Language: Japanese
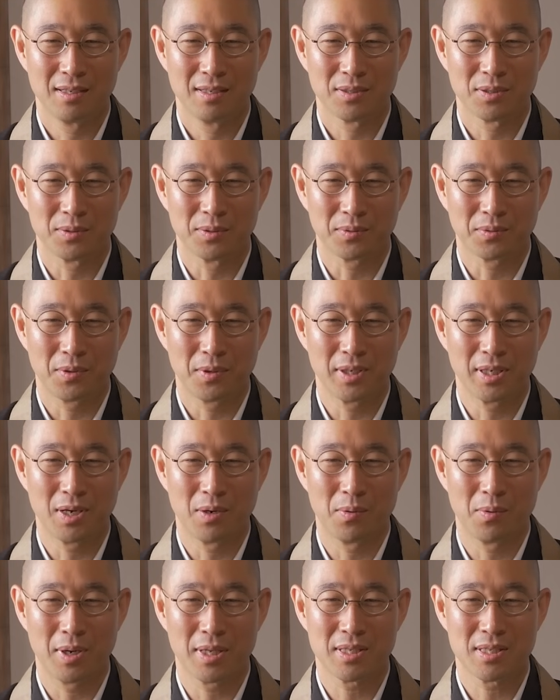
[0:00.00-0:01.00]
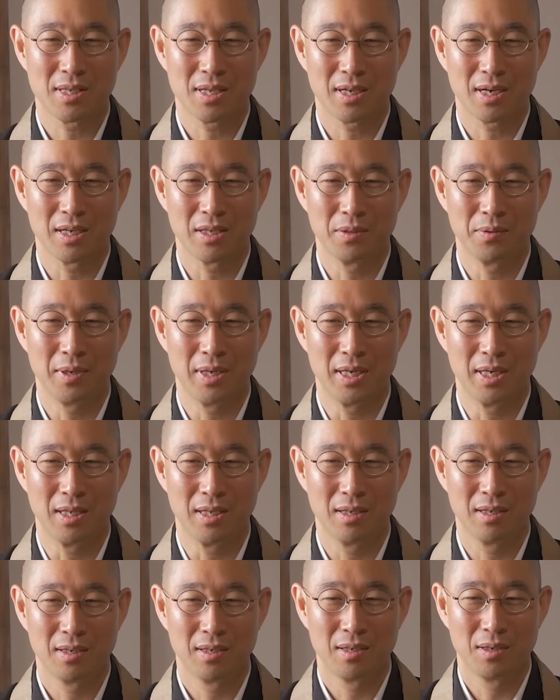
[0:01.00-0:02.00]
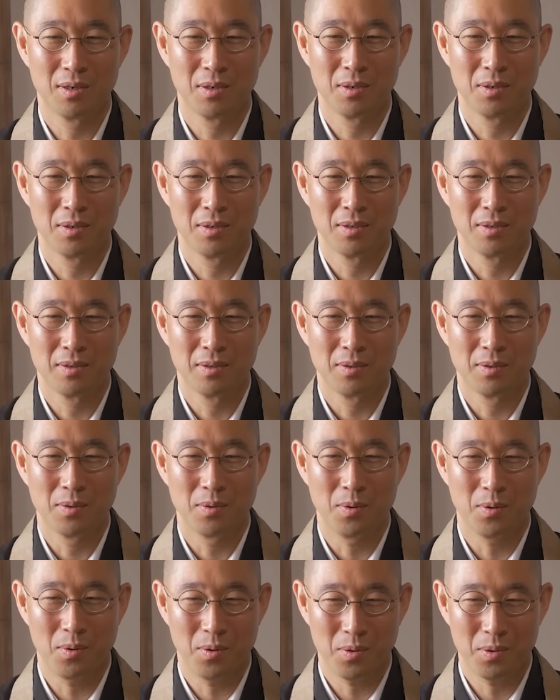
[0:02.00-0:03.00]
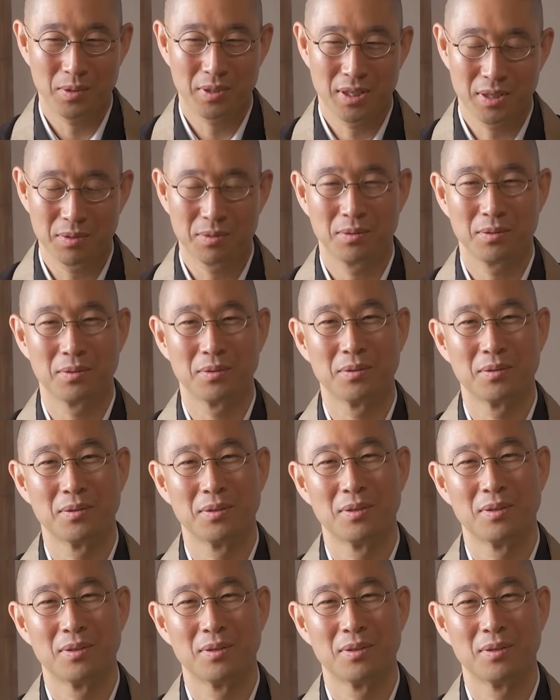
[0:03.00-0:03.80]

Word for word: その声が終わったがゆえに大きく